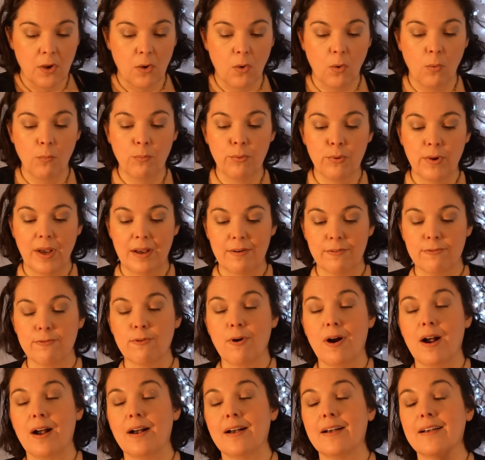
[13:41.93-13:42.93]
on peut
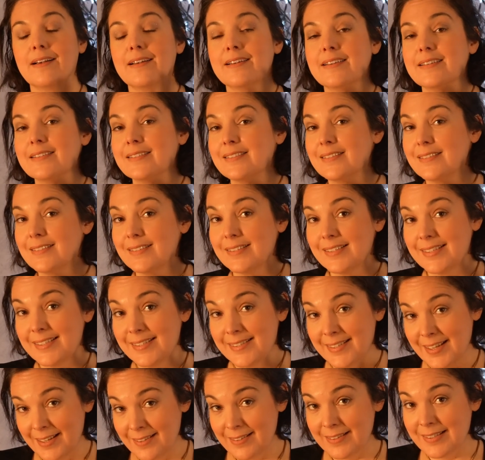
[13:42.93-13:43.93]
avoir
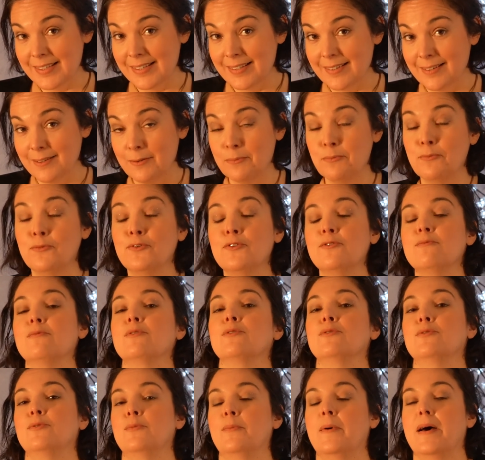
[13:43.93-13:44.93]
sept
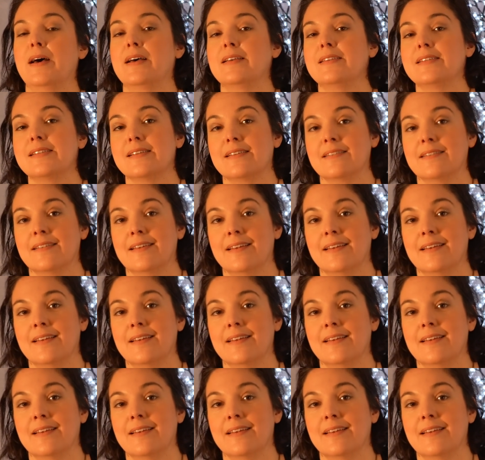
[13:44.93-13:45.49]
mouvements de base.